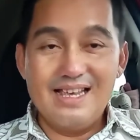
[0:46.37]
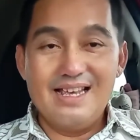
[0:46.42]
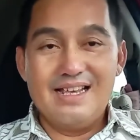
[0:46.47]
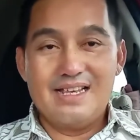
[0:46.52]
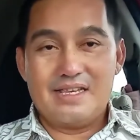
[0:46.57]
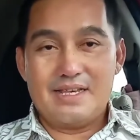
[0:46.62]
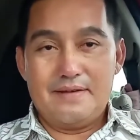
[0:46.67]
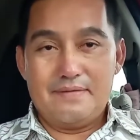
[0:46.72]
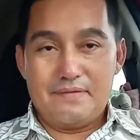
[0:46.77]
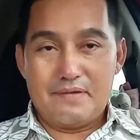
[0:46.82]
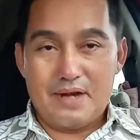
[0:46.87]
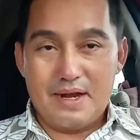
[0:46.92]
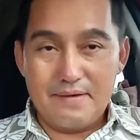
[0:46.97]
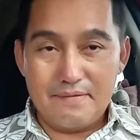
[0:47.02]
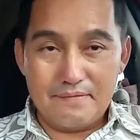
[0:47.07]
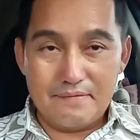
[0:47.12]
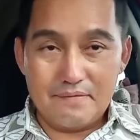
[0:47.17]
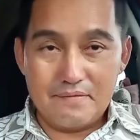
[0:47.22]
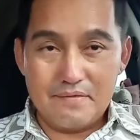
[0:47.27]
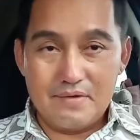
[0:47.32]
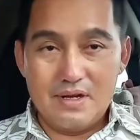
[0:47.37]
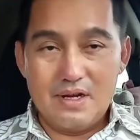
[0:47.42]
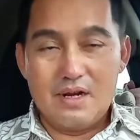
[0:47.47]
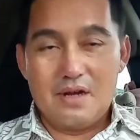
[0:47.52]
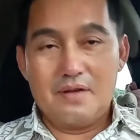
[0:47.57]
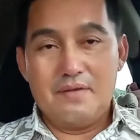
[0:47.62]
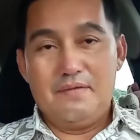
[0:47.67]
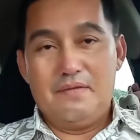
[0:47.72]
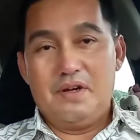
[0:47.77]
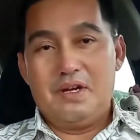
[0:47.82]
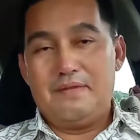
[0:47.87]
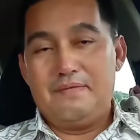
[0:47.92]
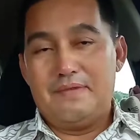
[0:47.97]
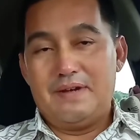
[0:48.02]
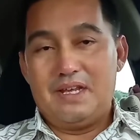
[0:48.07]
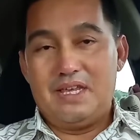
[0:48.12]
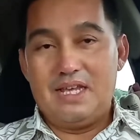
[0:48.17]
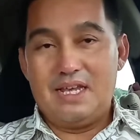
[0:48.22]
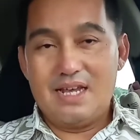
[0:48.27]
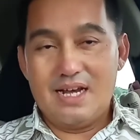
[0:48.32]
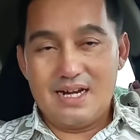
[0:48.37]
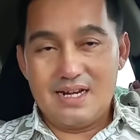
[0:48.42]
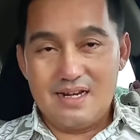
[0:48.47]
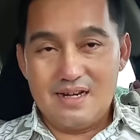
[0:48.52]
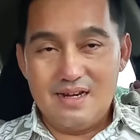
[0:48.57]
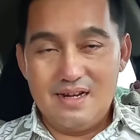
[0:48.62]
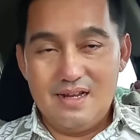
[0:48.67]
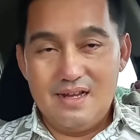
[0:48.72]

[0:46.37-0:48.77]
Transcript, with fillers: subscribe, kemudian bagikan